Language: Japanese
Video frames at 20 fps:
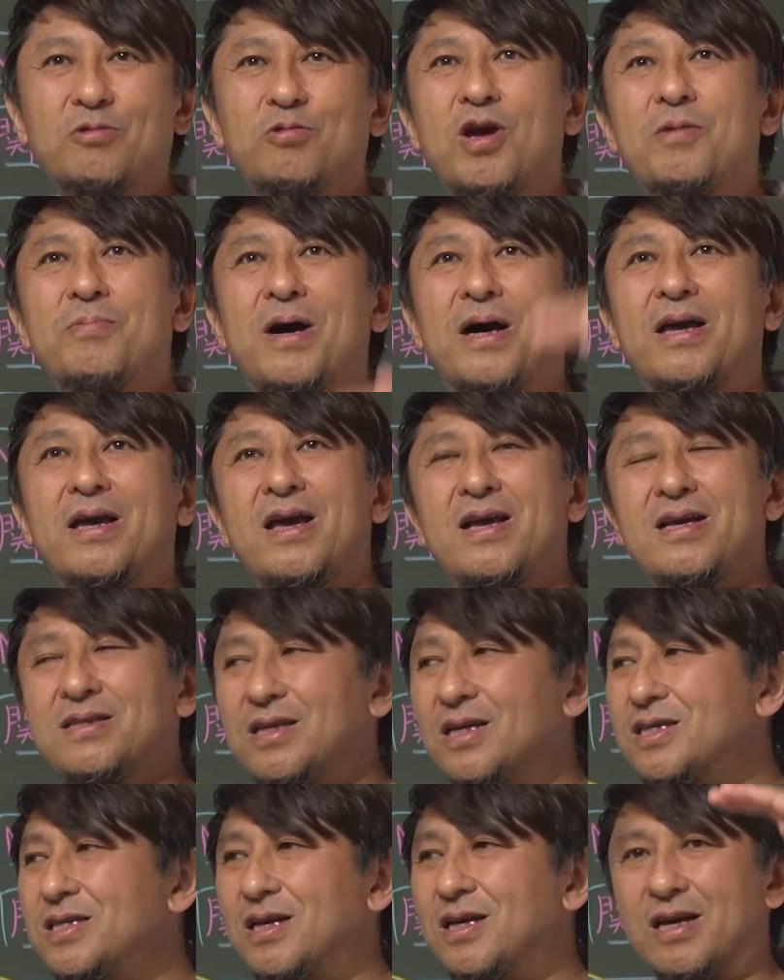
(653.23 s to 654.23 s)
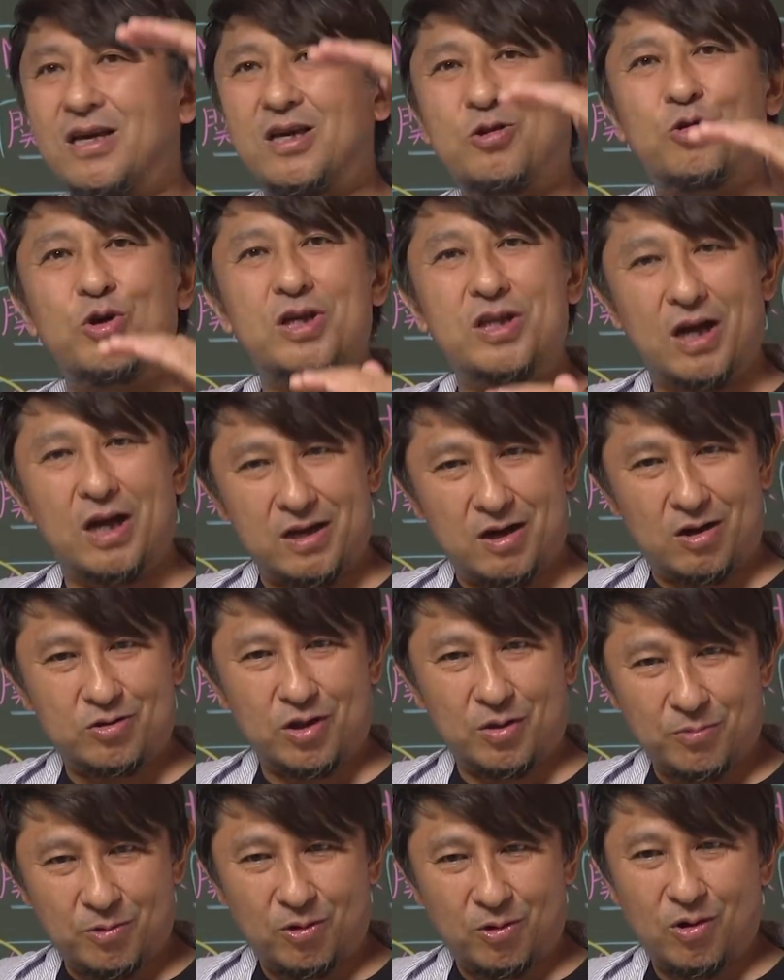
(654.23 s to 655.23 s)
例えば、偏差値が低い大学
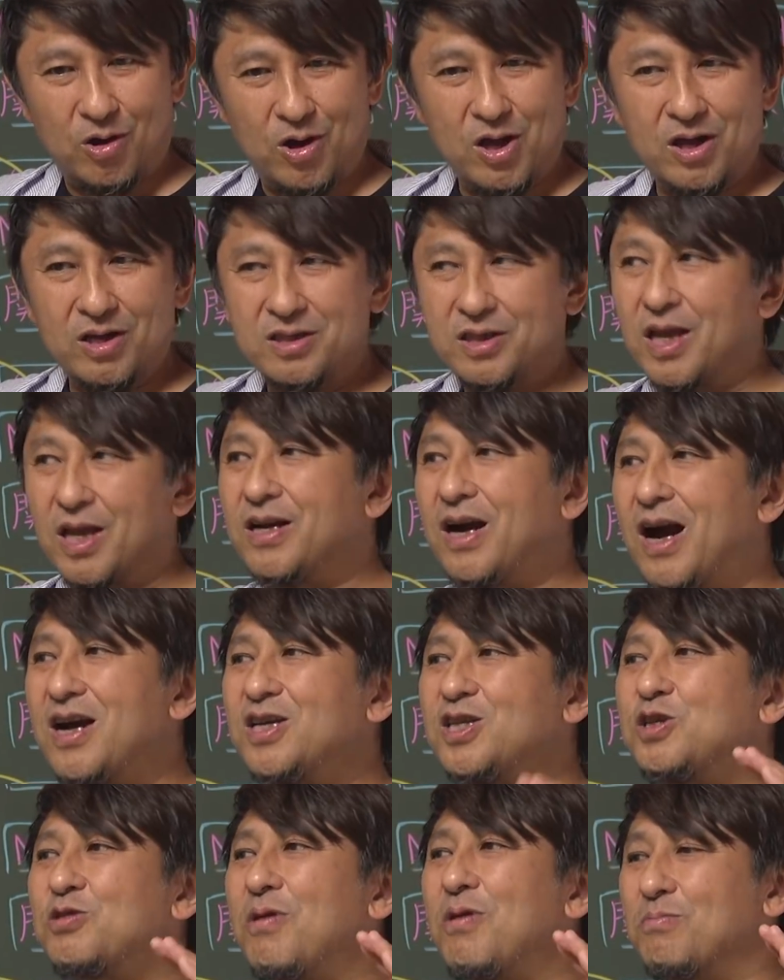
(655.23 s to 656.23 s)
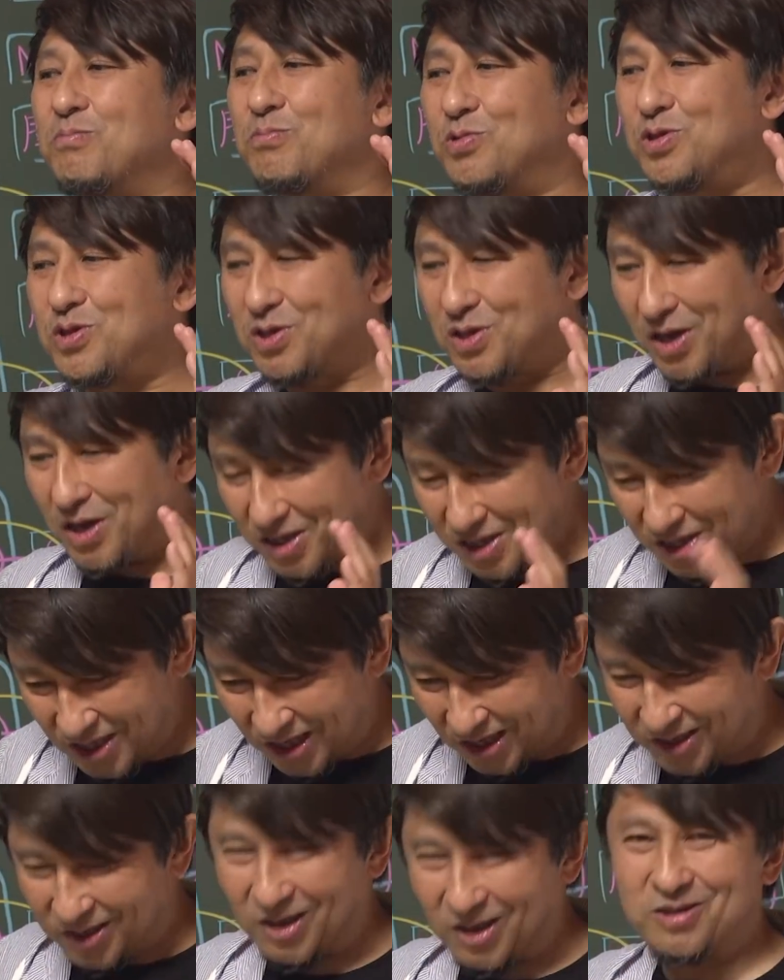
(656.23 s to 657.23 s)
でも、世界史は難し
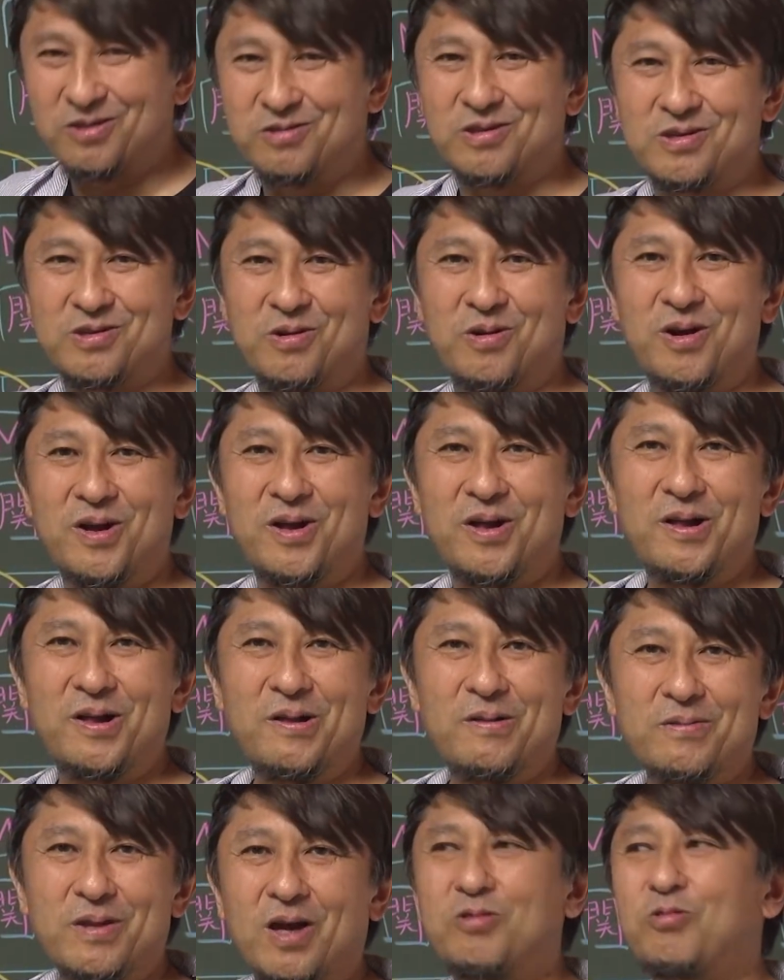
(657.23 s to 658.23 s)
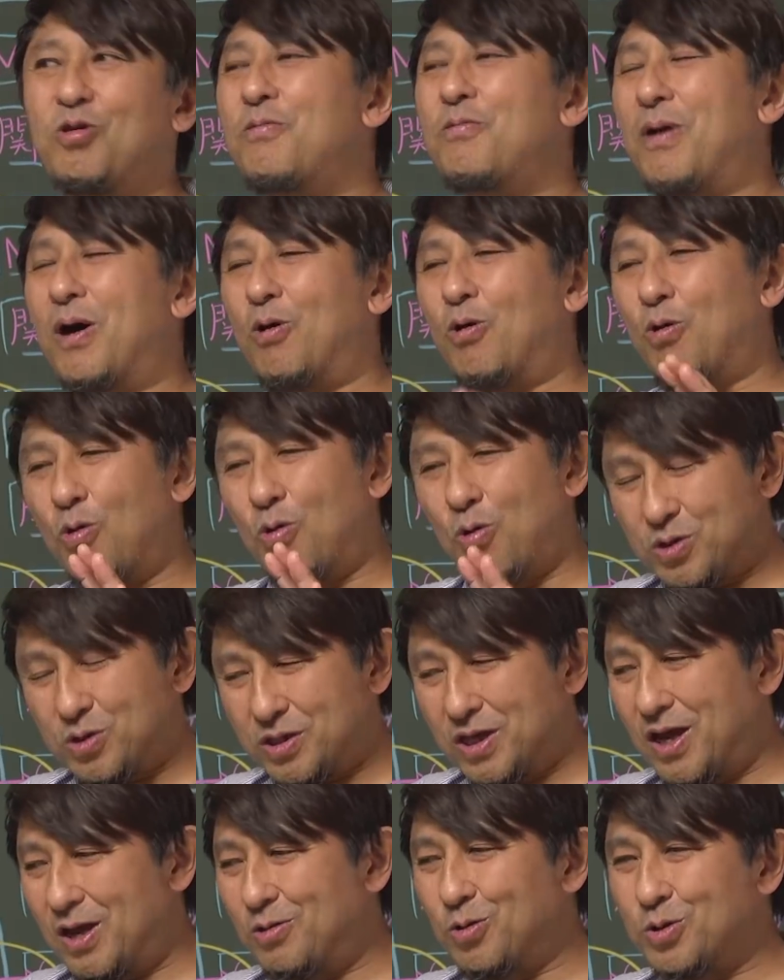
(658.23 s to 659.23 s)
かったりするんですよ。例えば法
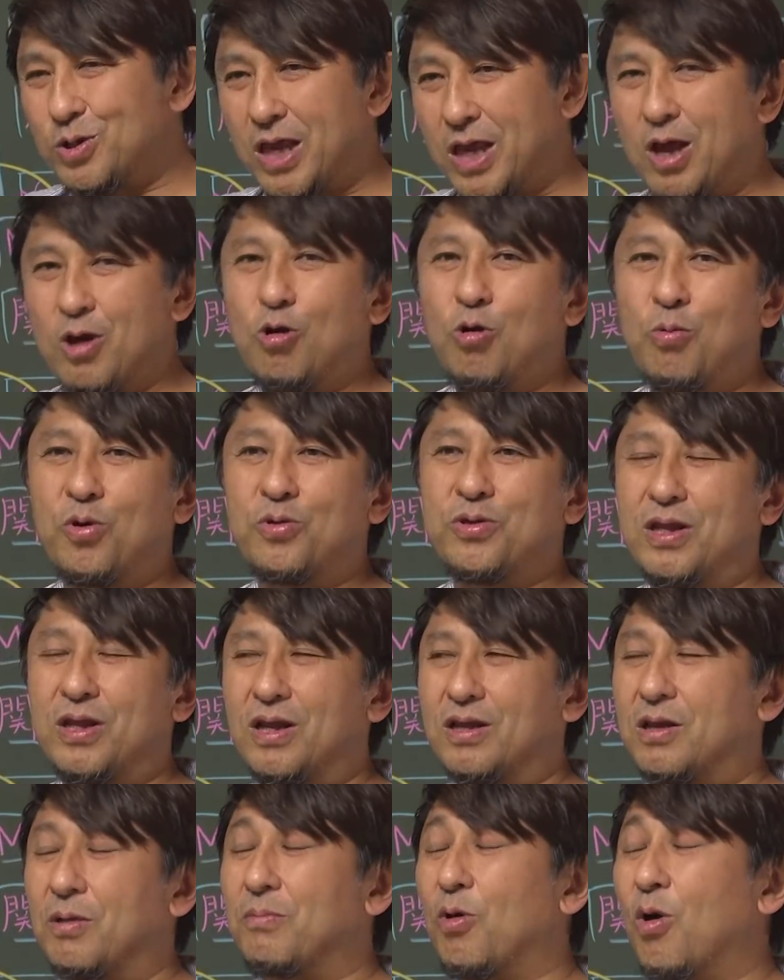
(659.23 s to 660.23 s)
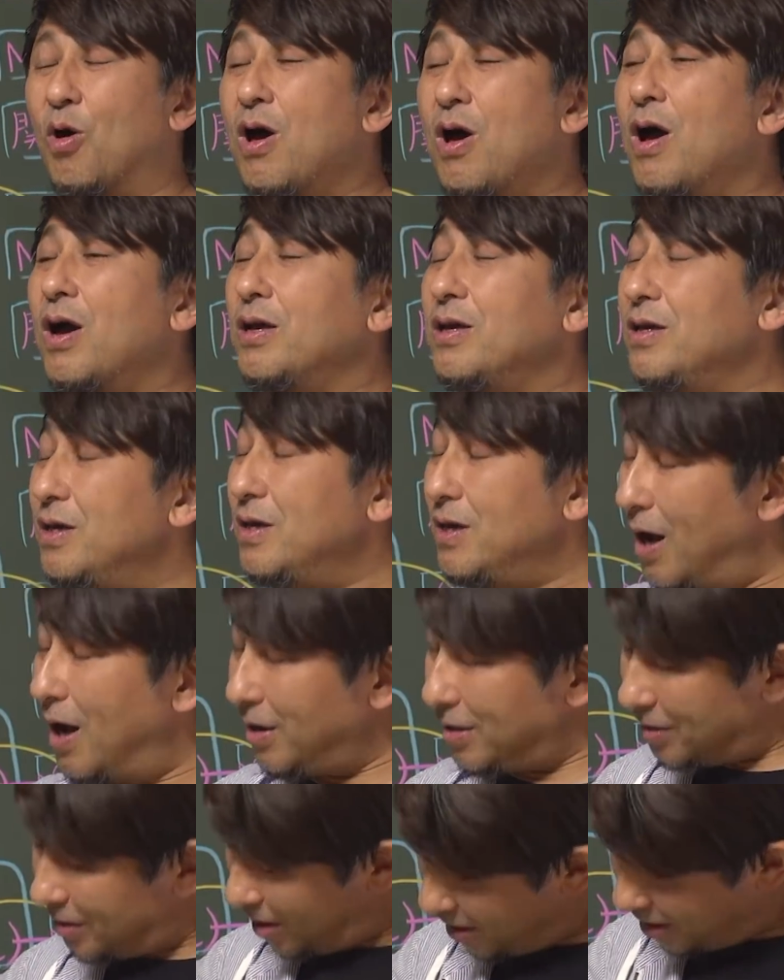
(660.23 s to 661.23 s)
制の正誤問題なんてもう
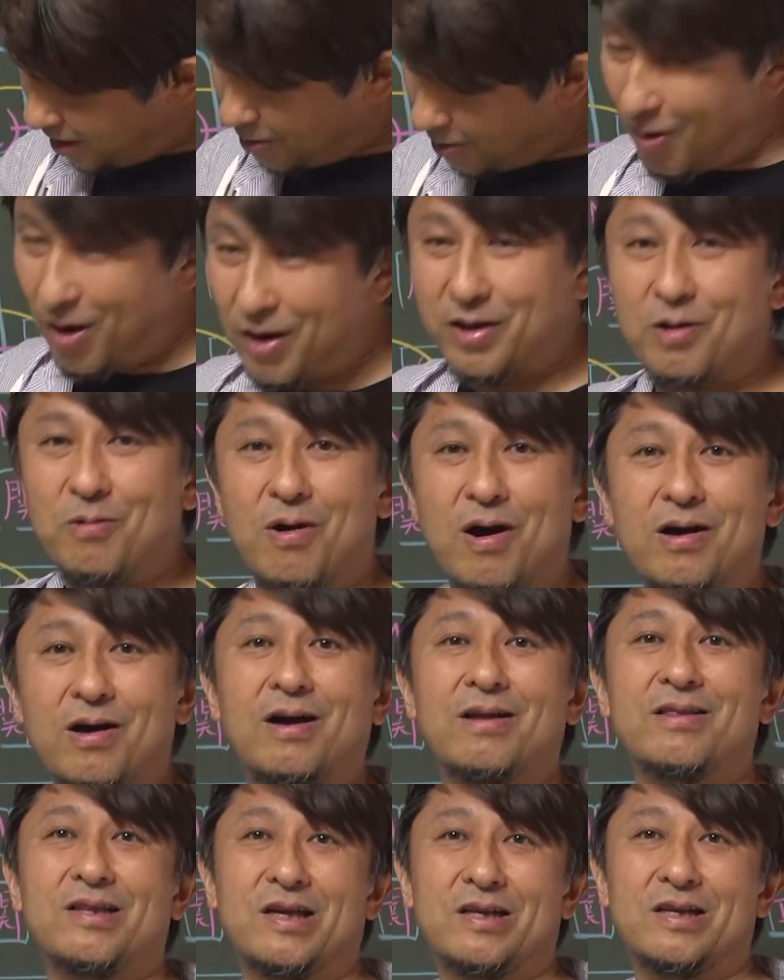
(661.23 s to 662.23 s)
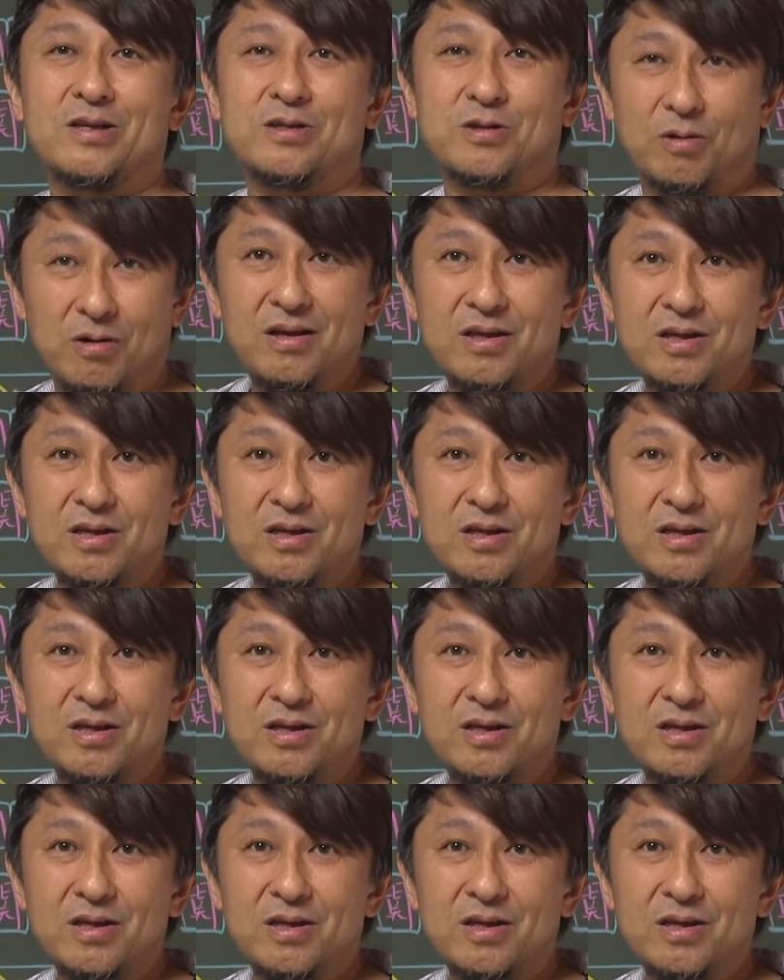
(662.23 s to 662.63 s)
やたらわけわかんないですよ。